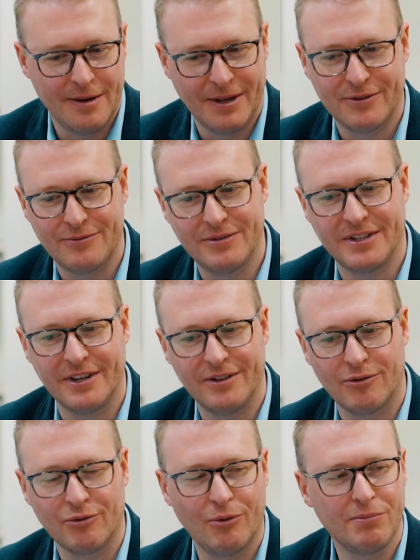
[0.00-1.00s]
Eh bien, tu sais,
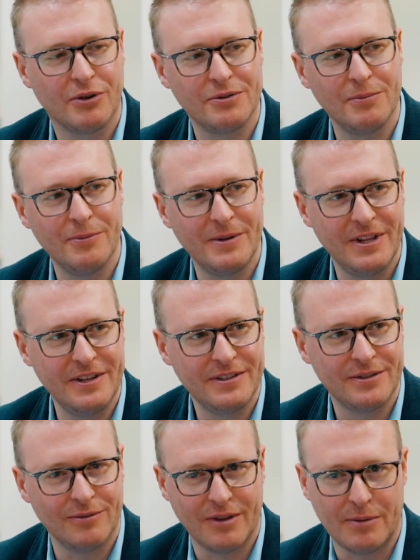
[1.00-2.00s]
dans le groupe
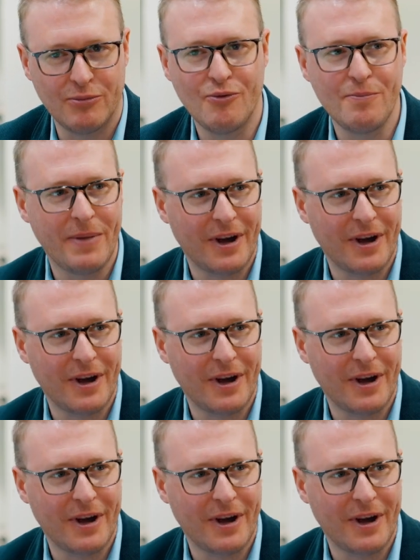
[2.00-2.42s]
Cosmobilis, on a beaucoup